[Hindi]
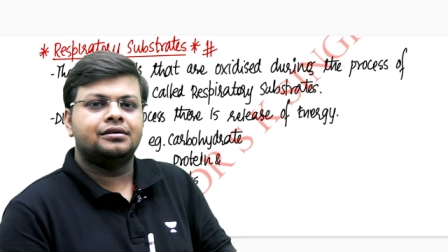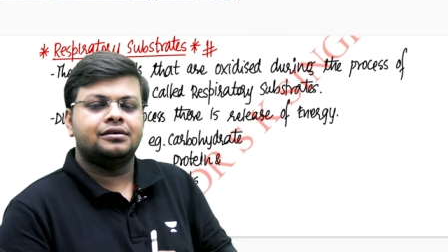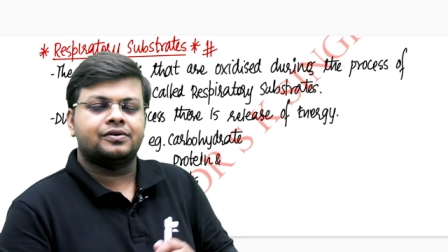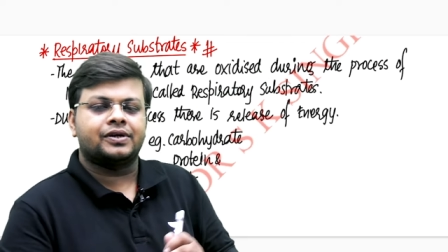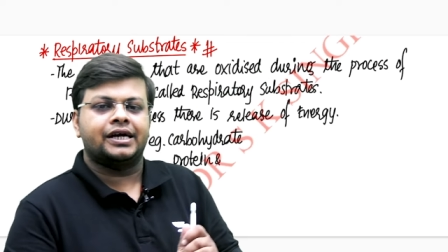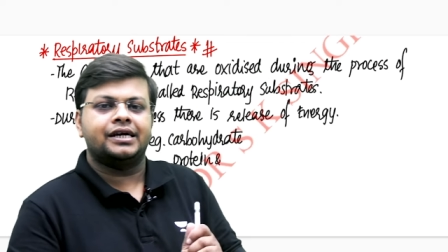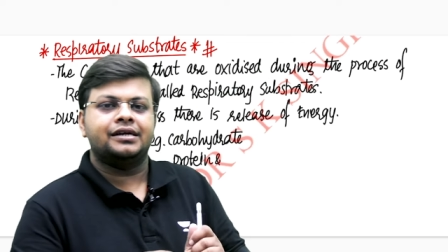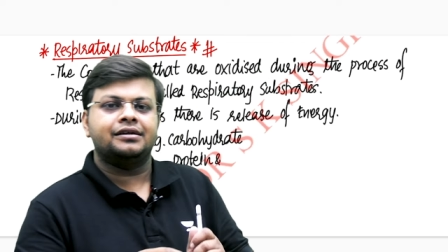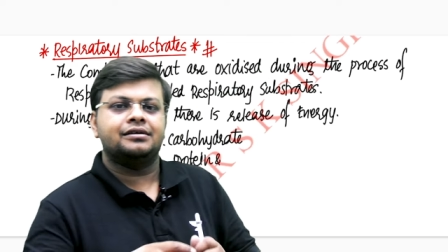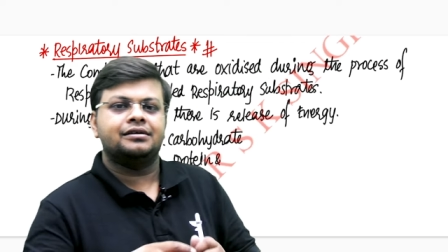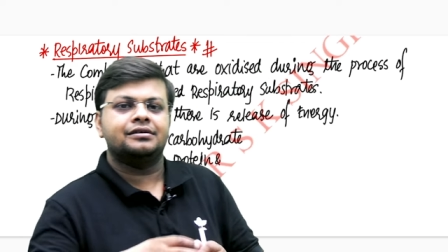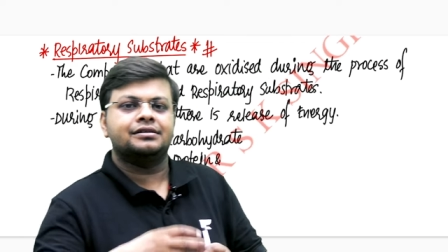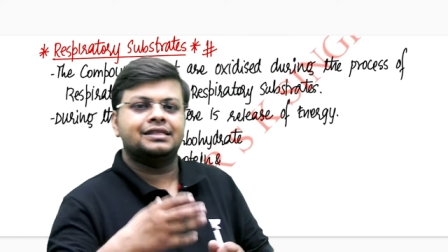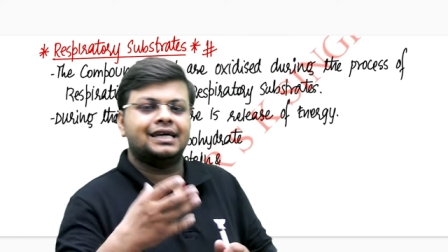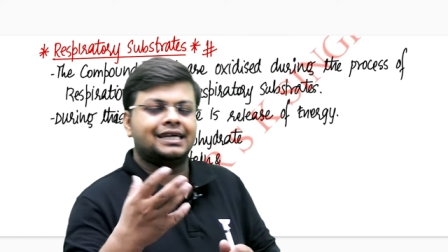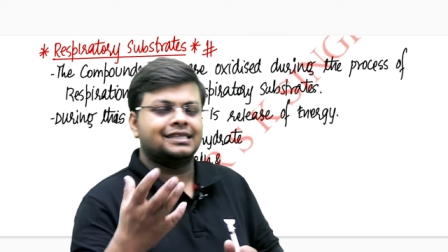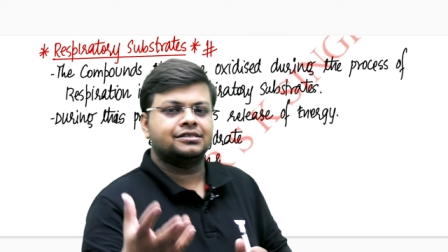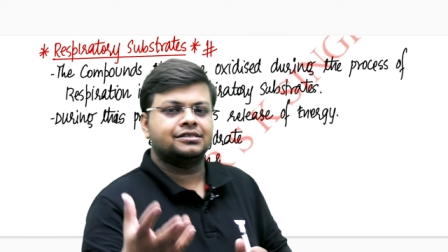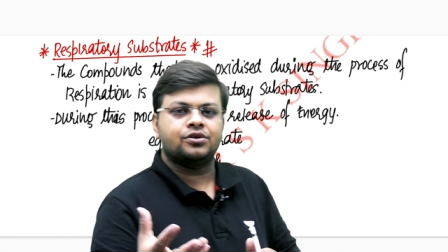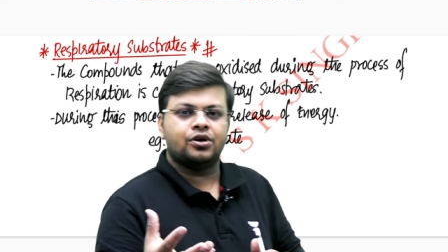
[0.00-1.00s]
राइट
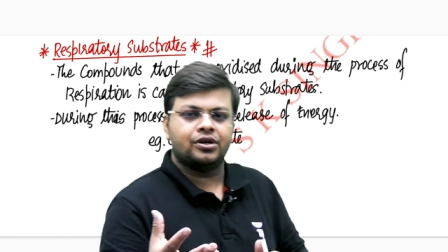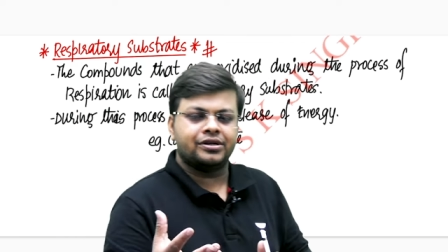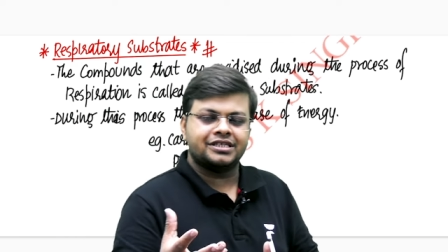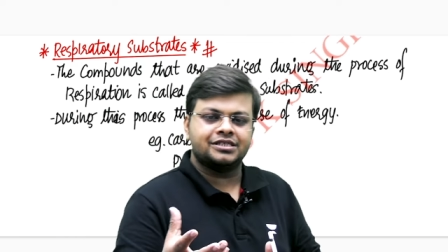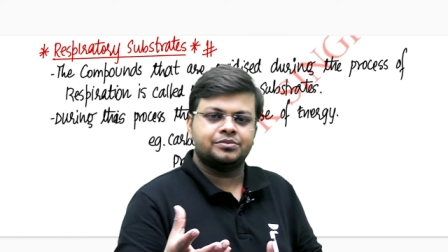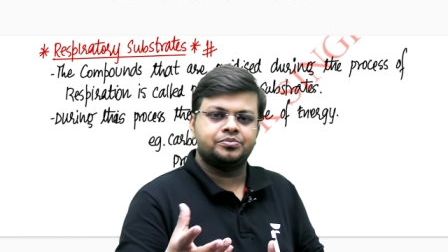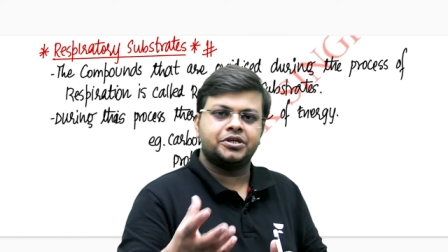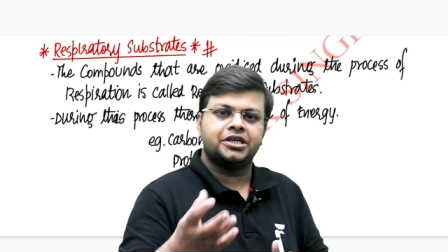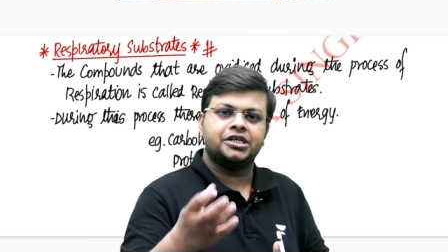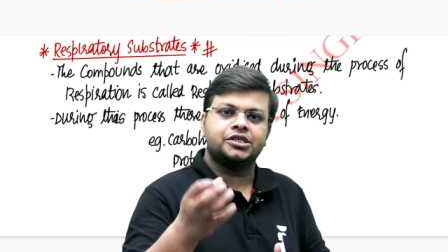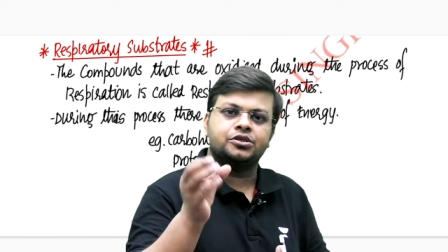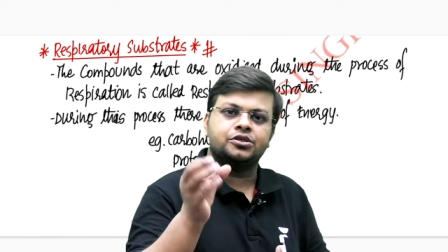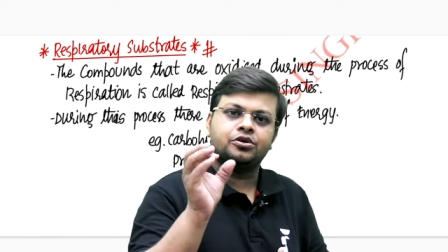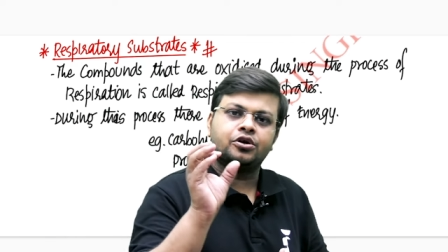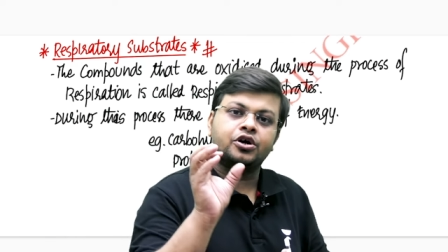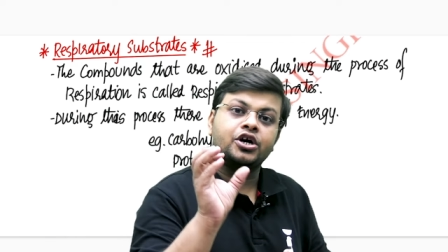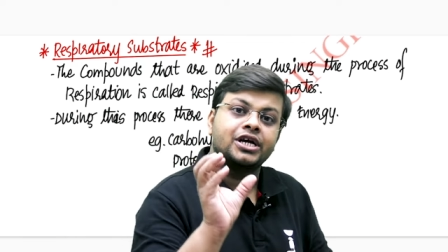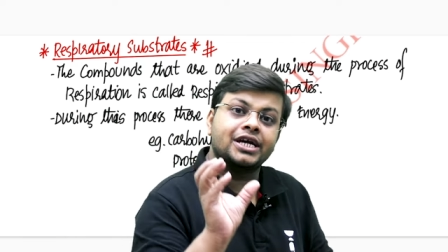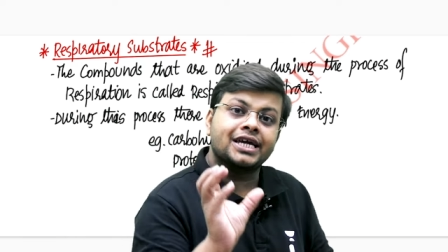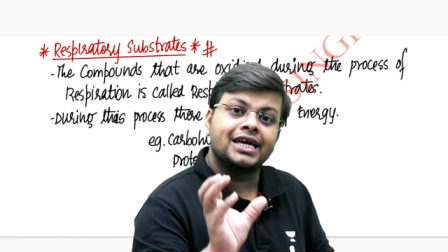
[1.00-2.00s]
दैट इज कॉल्ड रेस्पिरेशन
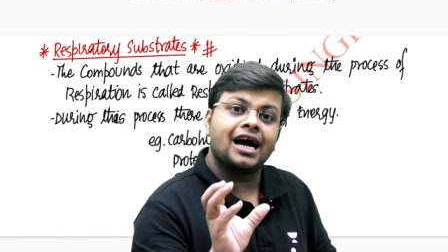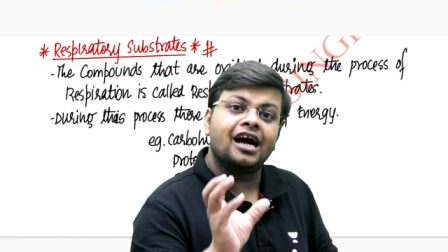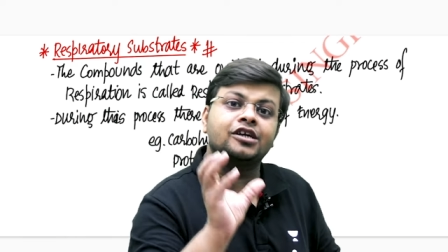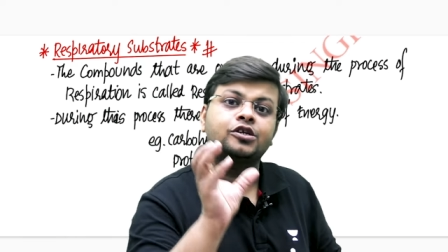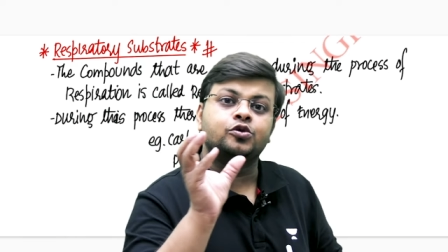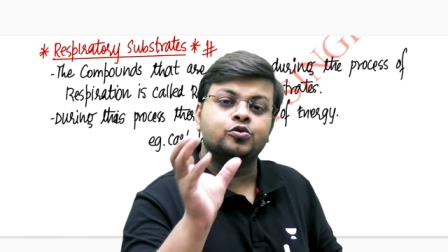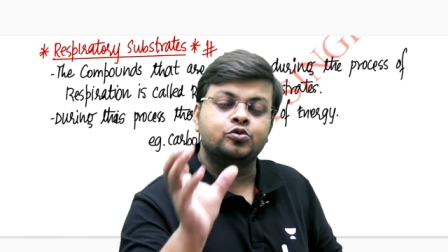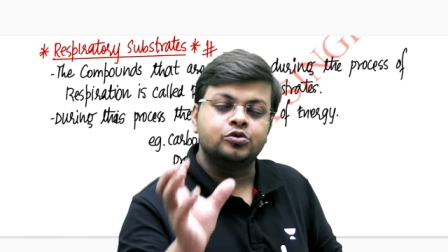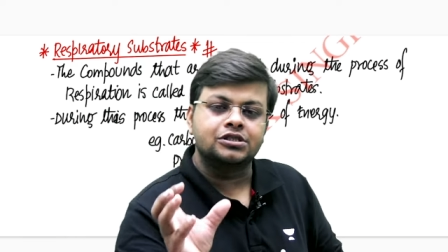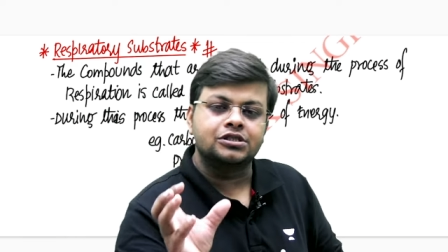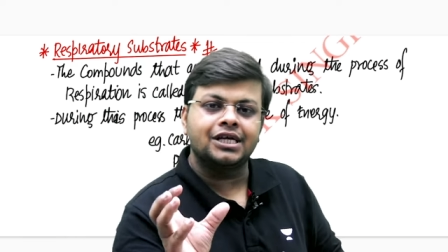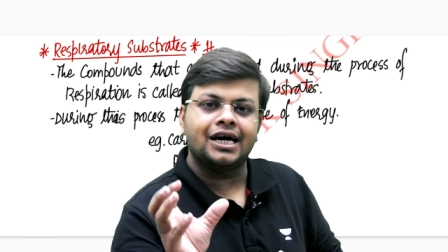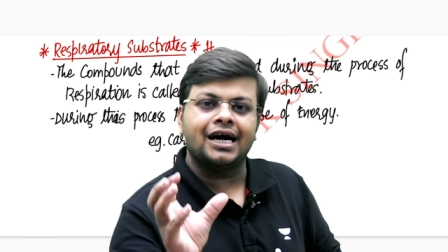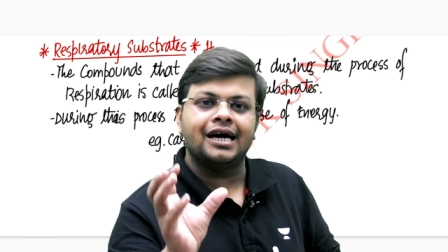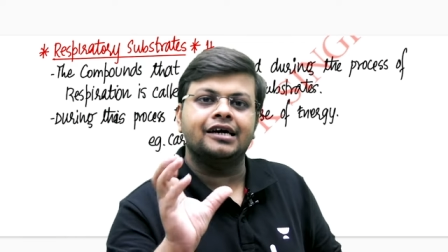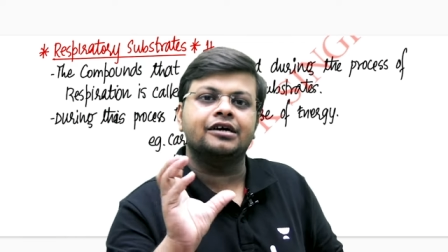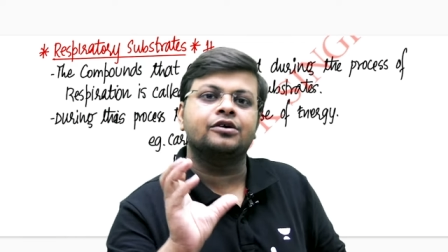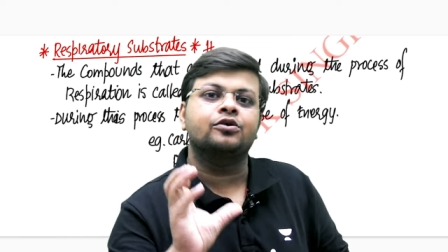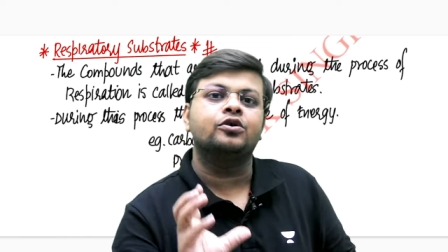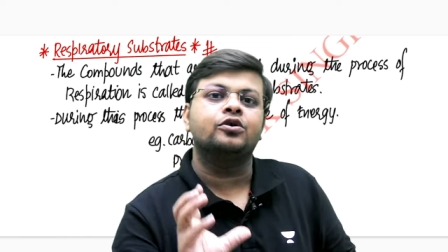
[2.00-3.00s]
और क्या टूटता
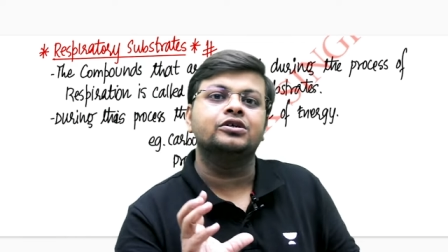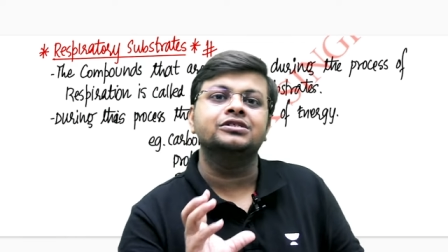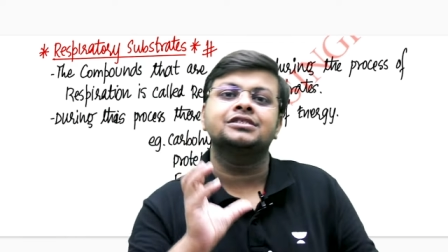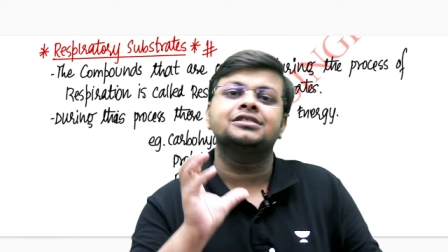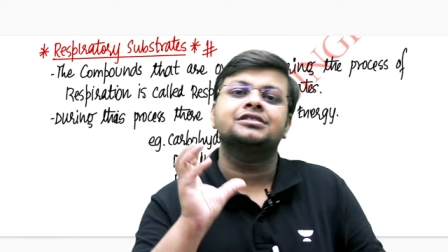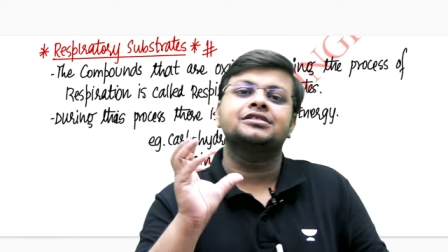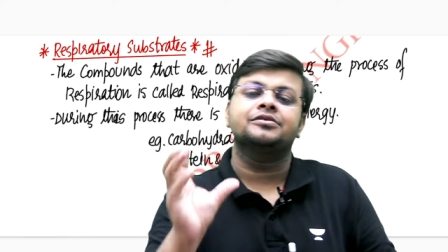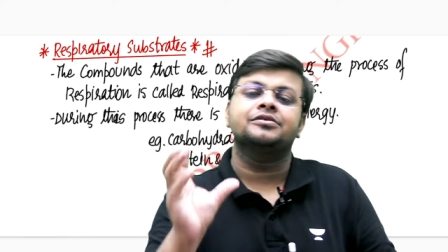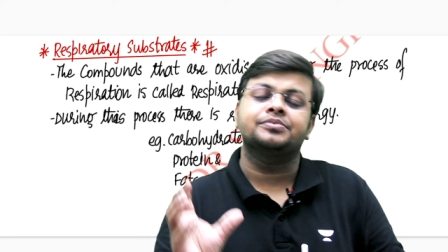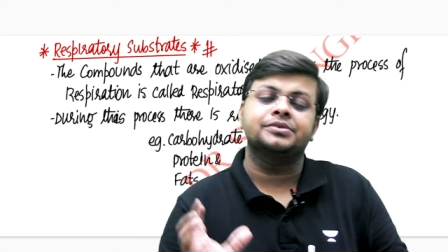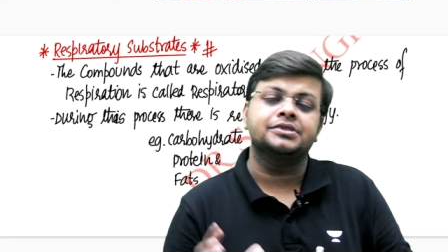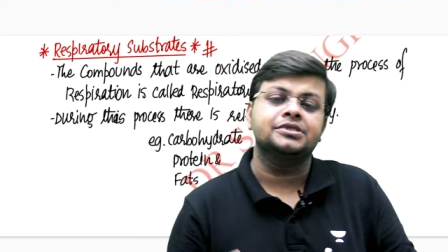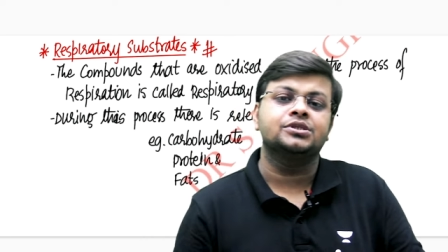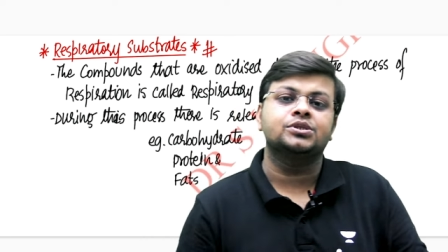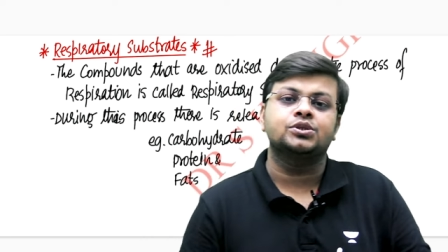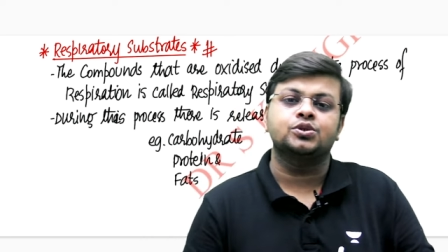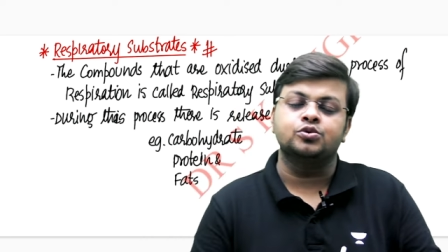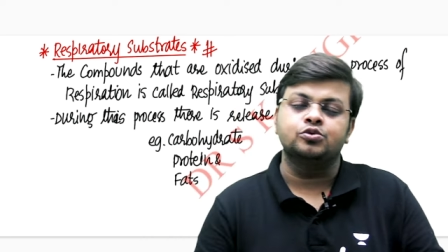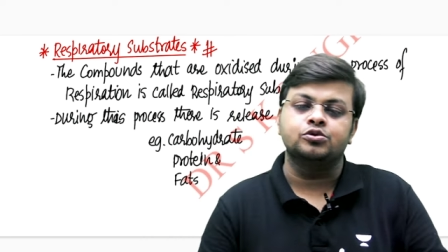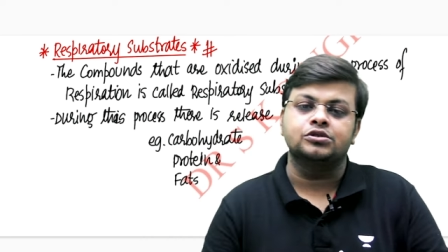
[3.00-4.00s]
है कौन सा
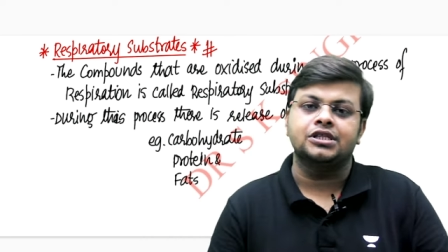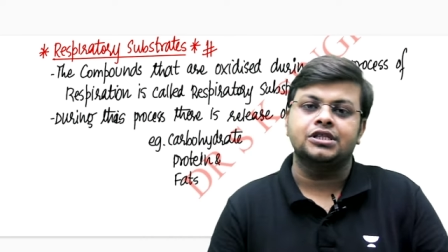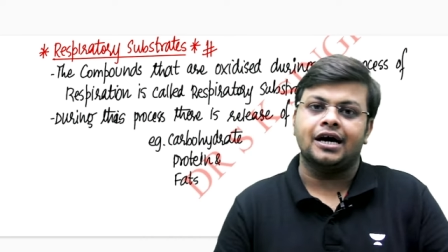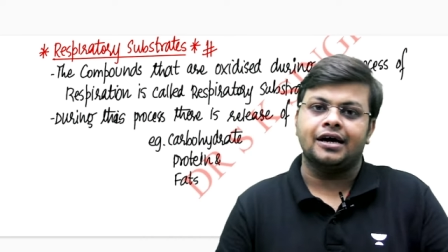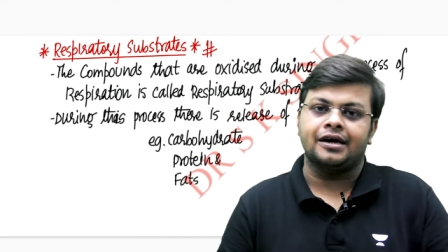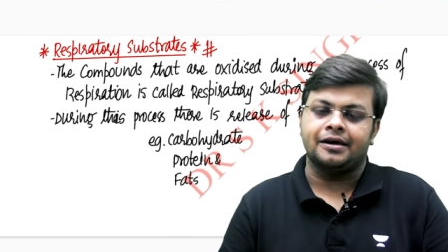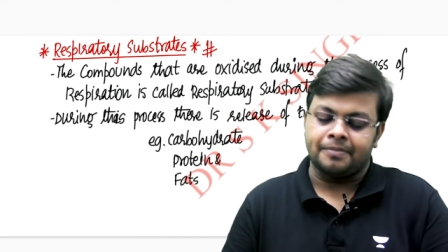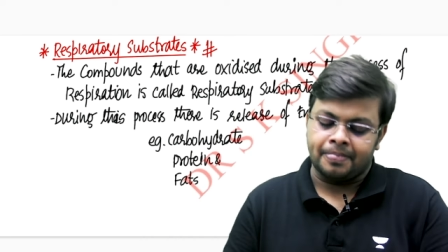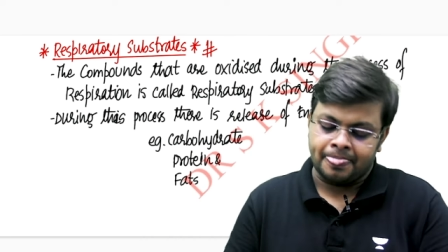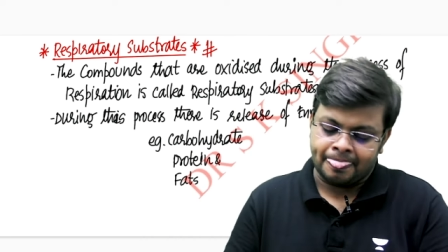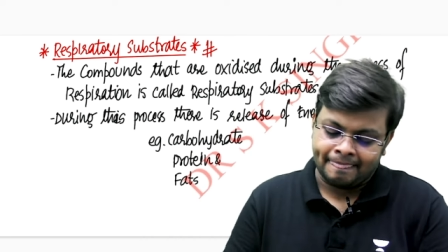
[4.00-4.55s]
सब्सटेंस टूटता है